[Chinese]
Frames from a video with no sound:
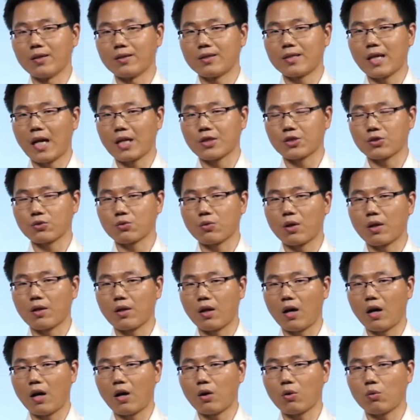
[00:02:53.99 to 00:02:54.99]
价值观
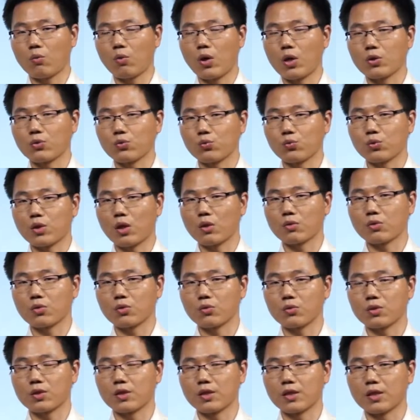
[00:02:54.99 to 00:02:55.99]
灌输到这
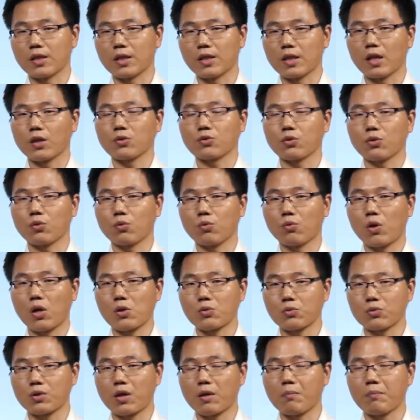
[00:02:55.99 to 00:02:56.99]
种企业当中，
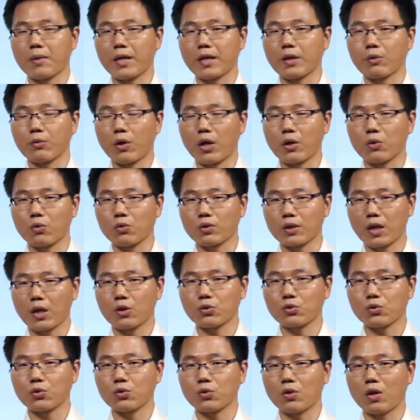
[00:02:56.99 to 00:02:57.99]
灌输到每个员工
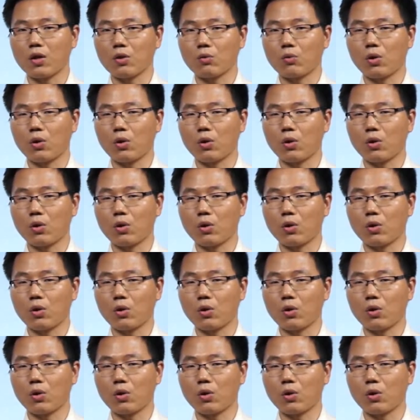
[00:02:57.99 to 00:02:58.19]
当中，